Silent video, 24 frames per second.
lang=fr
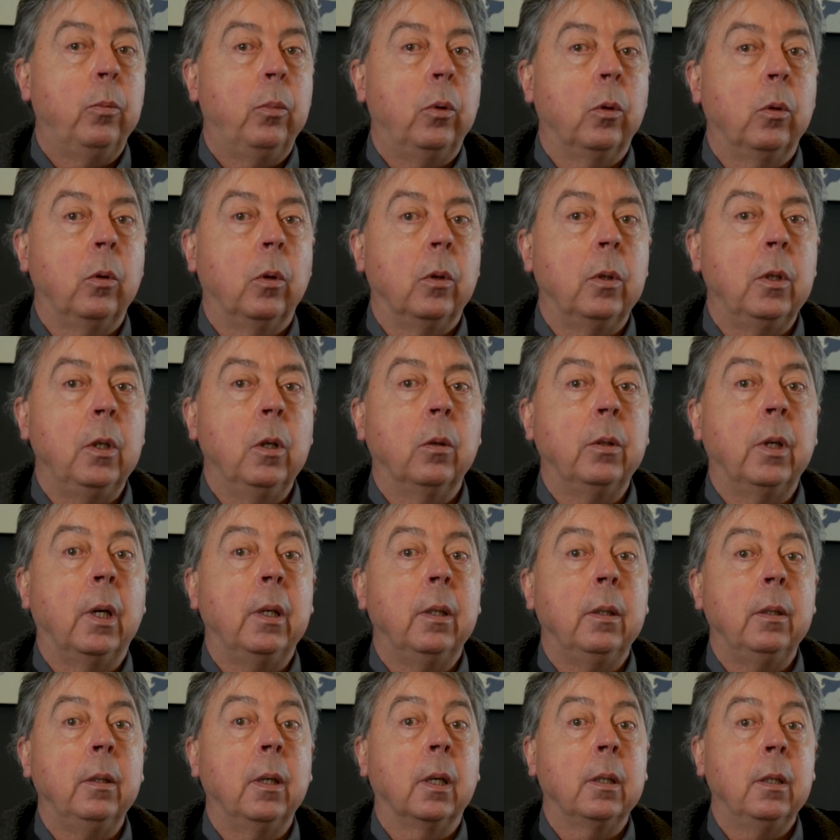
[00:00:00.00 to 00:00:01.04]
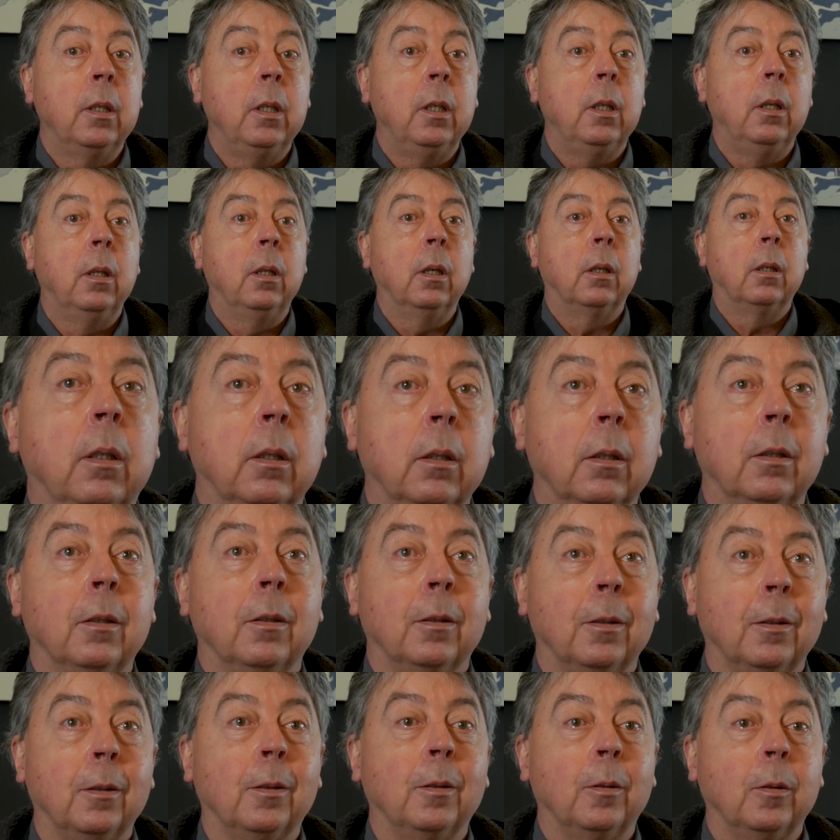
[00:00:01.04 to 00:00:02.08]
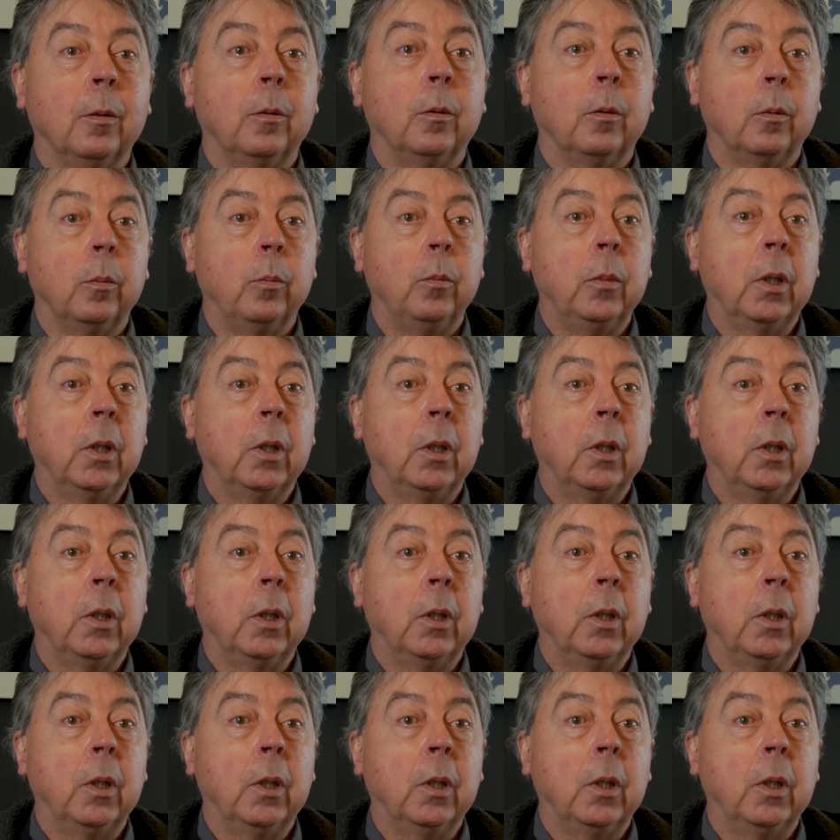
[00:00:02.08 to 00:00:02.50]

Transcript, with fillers: pour que si on a un accident euh,